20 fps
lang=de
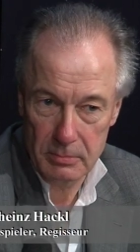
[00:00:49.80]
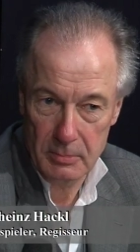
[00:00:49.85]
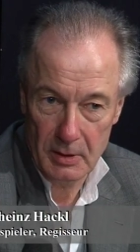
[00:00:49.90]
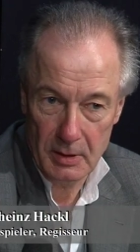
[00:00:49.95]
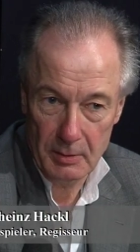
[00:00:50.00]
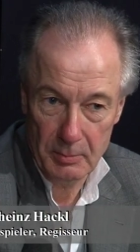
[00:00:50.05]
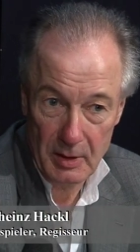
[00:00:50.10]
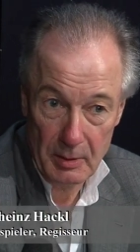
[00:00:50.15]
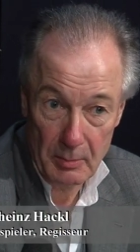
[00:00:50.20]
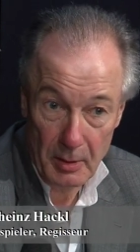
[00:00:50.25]

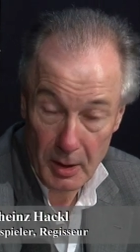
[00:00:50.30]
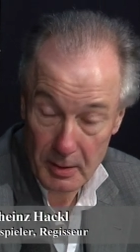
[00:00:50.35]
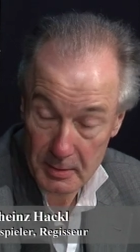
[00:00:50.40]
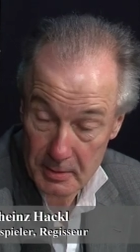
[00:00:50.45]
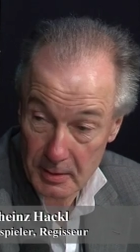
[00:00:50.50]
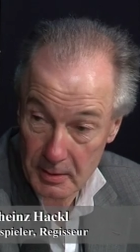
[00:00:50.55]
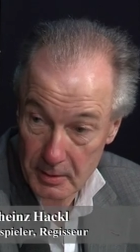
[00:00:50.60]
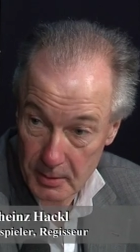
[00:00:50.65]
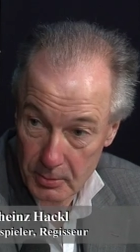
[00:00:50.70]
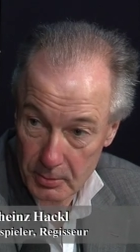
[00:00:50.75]
Ähm, im
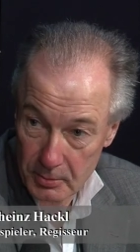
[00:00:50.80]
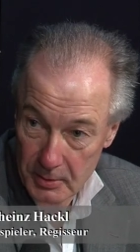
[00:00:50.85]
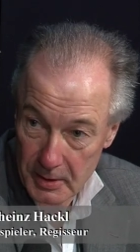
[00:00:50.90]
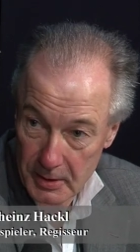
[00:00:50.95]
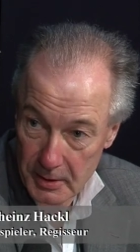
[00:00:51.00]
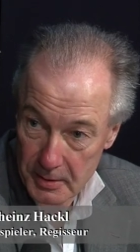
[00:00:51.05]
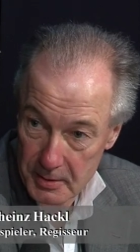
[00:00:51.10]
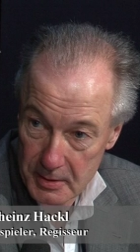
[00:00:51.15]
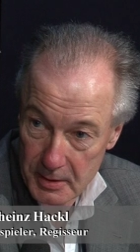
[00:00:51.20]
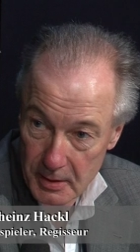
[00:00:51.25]
18. Jahrhundert
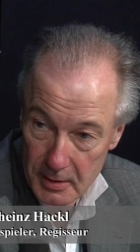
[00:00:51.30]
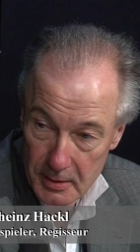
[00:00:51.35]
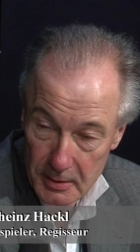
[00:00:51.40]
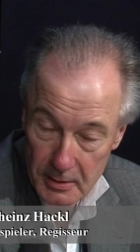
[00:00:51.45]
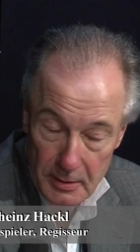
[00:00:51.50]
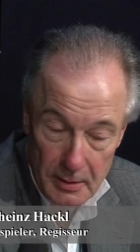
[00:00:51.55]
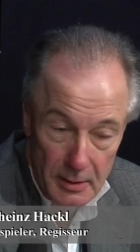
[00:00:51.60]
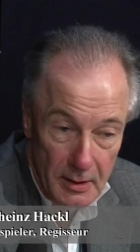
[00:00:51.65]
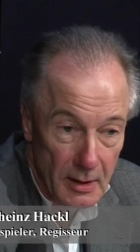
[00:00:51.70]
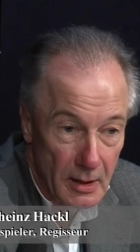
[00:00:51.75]

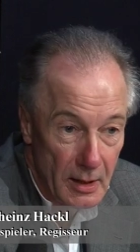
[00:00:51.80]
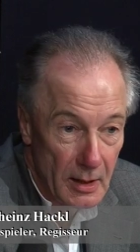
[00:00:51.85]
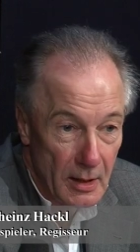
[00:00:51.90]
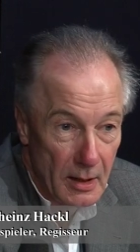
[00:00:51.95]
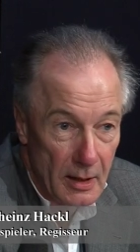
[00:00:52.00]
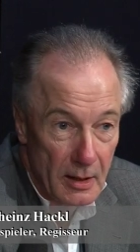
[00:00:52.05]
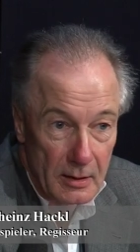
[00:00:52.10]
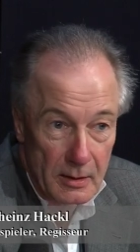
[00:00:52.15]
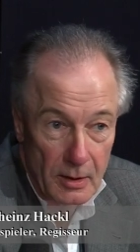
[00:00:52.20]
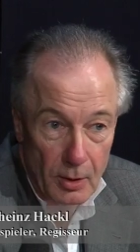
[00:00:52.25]
entstanden.
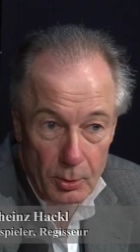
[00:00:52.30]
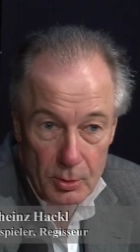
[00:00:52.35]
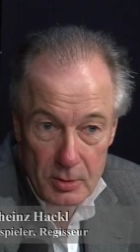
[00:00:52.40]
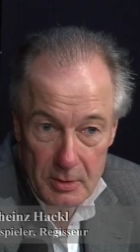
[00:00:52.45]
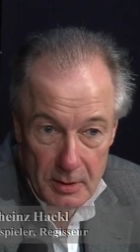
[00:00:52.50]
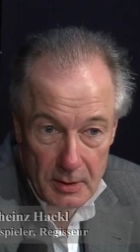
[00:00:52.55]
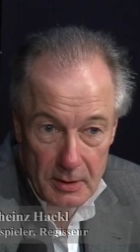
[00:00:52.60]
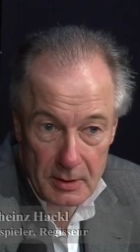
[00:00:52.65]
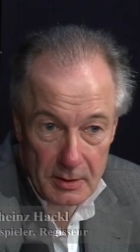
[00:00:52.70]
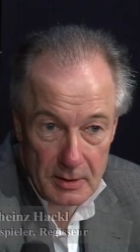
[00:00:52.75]

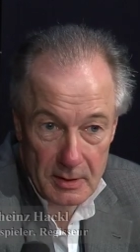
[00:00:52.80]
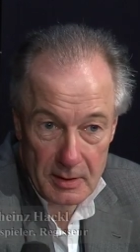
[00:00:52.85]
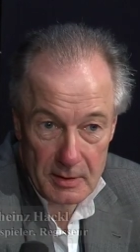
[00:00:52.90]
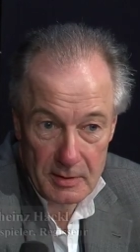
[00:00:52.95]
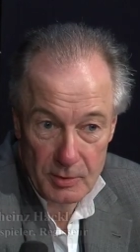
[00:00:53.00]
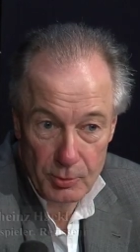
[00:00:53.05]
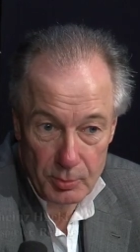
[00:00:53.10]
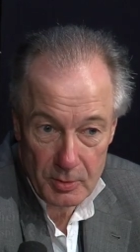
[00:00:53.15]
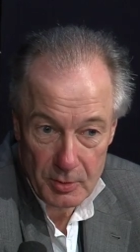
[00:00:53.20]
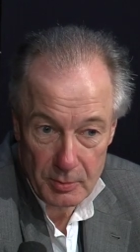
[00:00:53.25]
Großartig, dass es
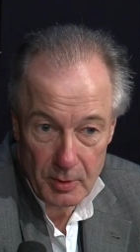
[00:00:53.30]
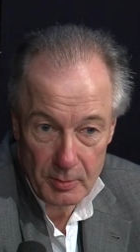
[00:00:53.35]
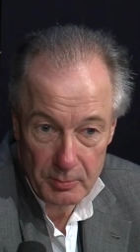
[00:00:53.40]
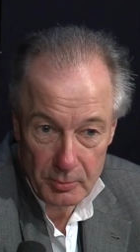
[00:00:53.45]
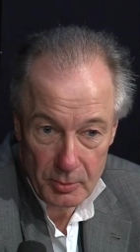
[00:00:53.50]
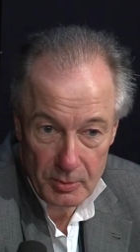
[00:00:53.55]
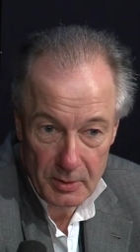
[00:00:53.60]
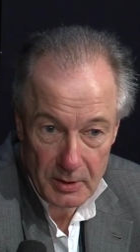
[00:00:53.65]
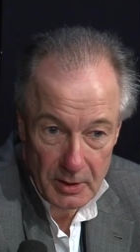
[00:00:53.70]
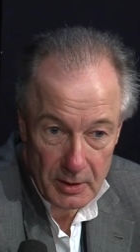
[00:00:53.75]
sowas überhaupt
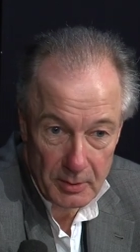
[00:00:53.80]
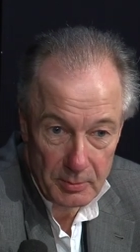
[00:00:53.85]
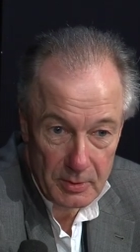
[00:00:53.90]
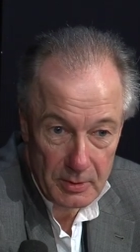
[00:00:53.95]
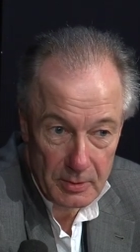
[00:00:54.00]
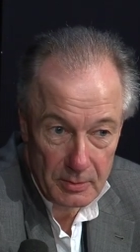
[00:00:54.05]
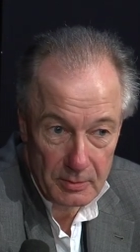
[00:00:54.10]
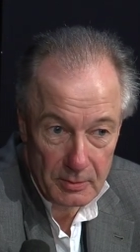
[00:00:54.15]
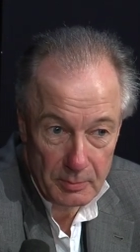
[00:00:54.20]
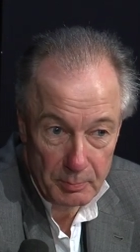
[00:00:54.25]
noch
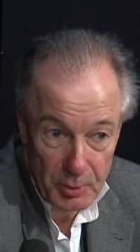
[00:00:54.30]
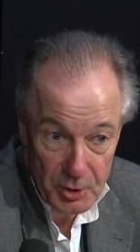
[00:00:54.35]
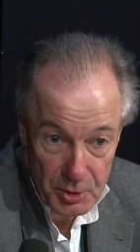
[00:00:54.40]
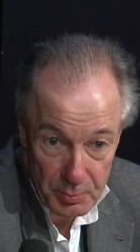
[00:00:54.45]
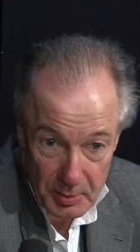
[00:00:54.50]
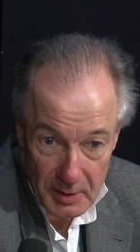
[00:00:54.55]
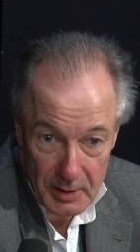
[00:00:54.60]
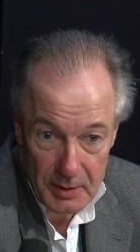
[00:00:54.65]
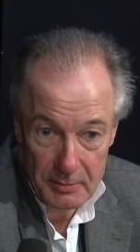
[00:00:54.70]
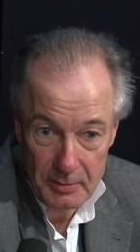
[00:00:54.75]
gibt und
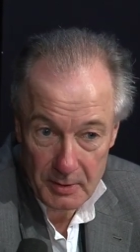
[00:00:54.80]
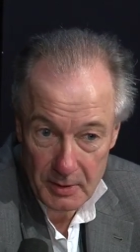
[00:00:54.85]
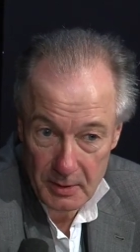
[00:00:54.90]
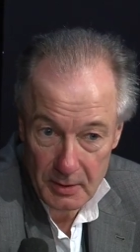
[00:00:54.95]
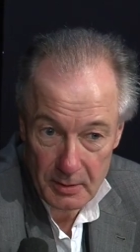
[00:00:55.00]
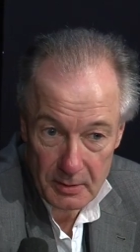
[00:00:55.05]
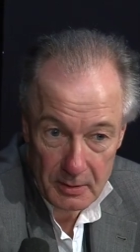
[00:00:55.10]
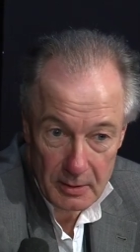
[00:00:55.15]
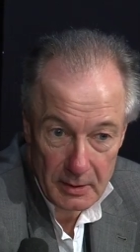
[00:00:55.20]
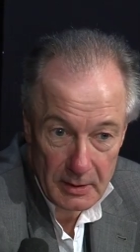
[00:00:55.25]
bespielt wird
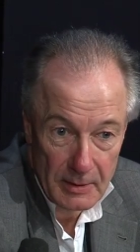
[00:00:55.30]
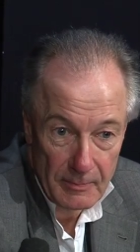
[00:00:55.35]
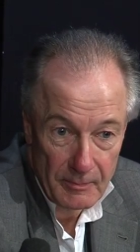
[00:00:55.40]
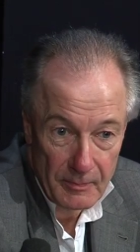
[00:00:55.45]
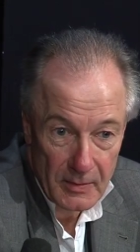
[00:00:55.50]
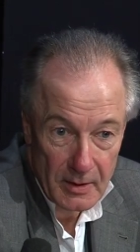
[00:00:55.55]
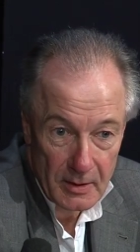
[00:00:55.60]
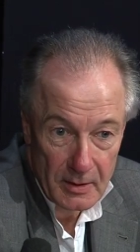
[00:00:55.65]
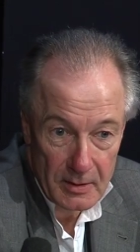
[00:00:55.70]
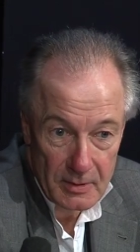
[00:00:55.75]
auch.
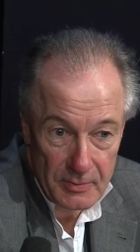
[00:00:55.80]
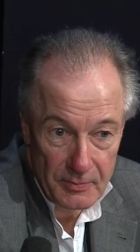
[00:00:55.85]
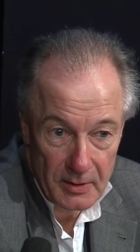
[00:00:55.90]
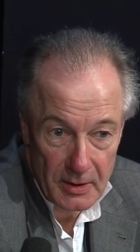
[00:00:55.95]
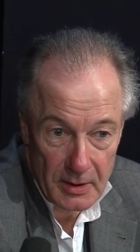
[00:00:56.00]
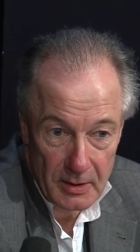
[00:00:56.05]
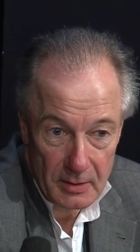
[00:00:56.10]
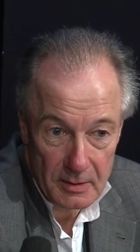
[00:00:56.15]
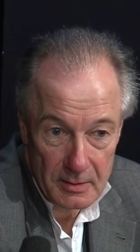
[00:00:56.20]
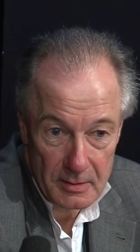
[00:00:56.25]
Das
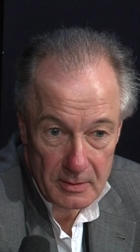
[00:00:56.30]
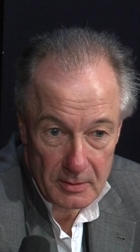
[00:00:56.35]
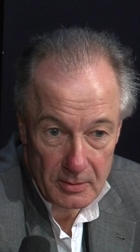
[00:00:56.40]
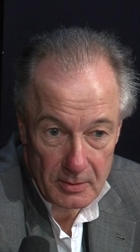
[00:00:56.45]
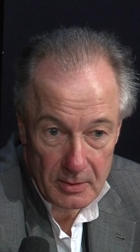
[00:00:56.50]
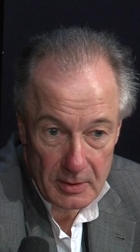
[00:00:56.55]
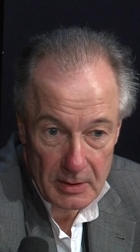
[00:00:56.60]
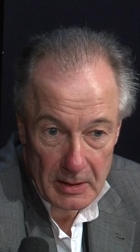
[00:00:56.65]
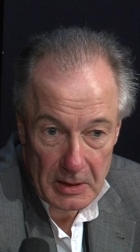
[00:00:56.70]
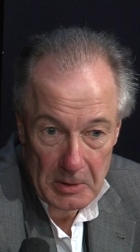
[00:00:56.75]
finde ich ganz
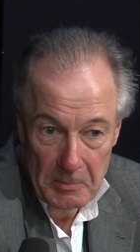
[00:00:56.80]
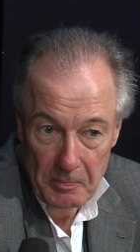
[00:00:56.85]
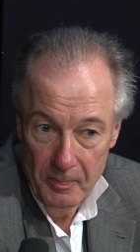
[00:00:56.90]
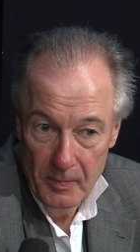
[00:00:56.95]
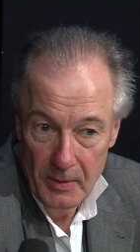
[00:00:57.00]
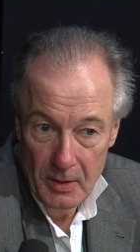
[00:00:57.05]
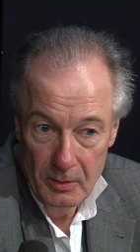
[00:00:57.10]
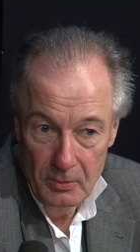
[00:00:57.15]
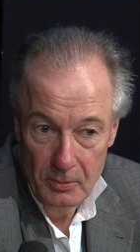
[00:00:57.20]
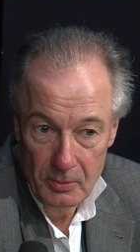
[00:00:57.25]
toll.
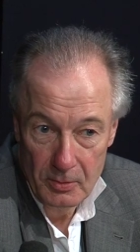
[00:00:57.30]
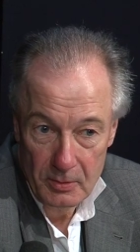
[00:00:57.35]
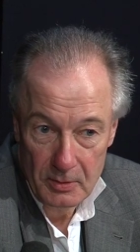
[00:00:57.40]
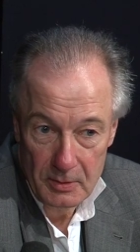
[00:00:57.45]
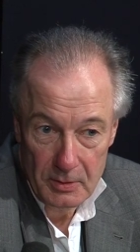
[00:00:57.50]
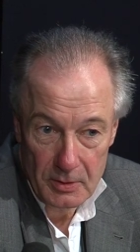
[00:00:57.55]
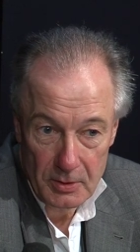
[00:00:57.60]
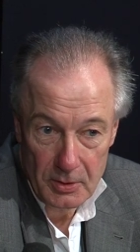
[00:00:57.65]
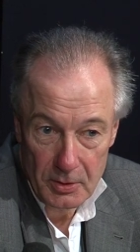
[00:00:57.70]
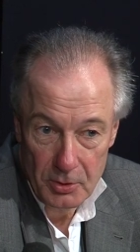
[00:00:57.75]

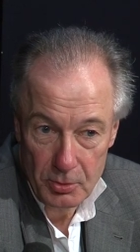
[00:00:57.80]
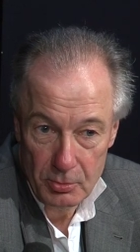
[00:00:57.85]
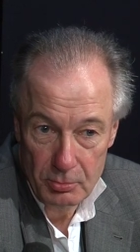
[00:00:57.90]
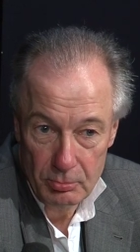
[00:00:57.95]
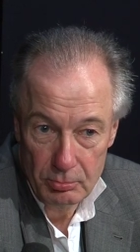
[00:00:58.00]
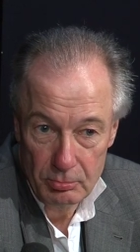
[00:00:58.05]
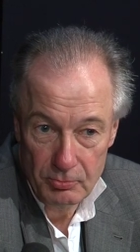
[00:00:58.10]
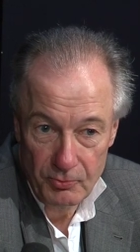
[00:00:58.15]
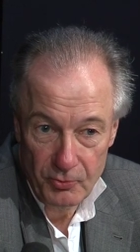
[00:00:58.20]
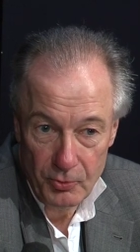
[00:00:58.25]
Und äh,
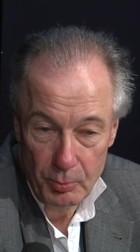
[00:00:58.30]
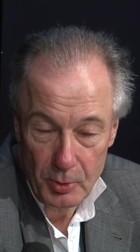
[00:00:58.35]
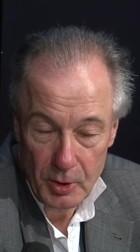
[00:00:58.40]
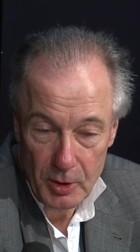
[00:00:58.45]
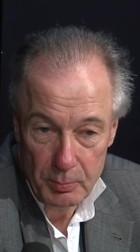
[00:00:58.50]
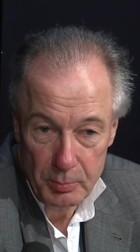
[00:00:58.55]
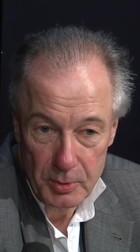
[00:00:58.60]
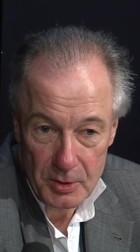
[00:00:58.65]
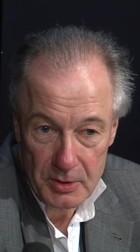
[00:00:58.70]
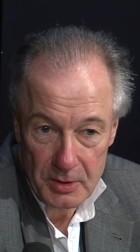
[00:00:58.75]
für
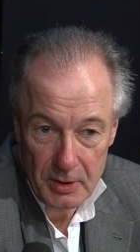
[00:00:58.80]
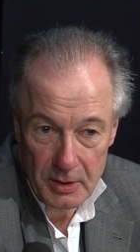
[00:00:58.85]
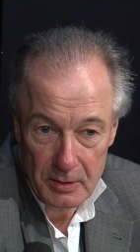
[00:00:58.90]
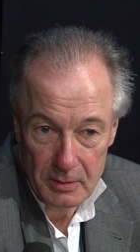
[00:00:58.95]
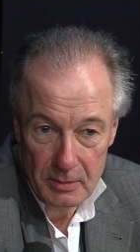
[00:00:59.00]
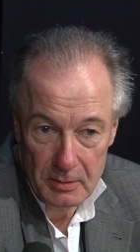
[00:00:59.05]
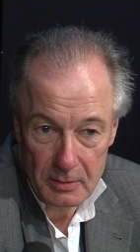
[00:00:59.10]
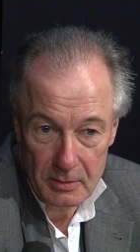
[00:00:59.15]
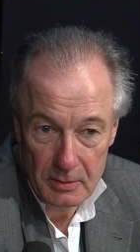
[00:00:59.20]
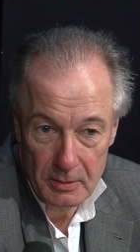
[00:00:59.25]
mich besteht
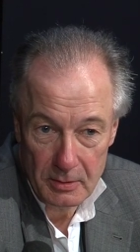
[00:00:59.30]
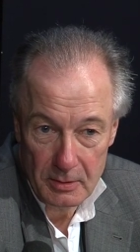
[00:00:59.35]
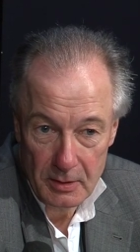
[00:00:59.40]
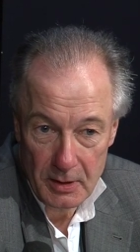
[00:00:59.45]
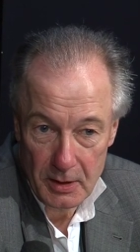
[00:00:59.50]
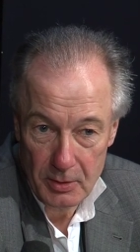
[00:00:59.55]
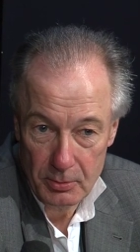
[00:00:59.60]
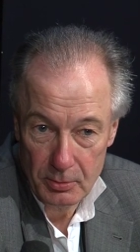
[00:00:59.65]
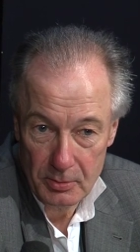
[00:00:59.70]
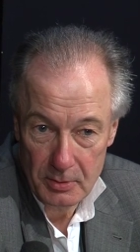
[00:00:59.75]
da
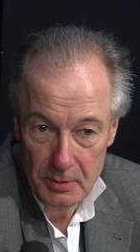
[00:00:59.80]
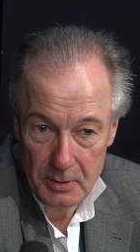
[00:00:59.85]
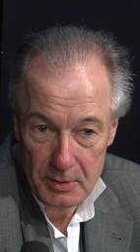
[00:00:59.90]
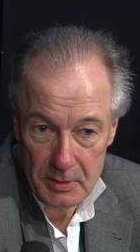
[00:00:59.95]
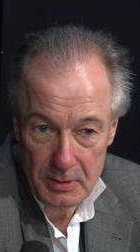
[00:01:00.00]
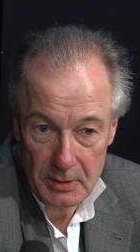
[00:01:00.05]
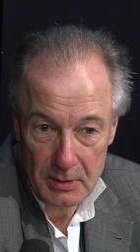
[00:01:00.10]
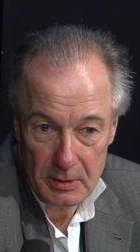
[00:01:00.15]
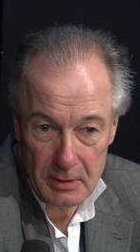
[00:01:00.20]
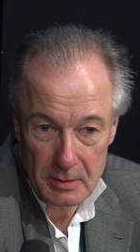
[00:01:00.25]
kein Unterschied.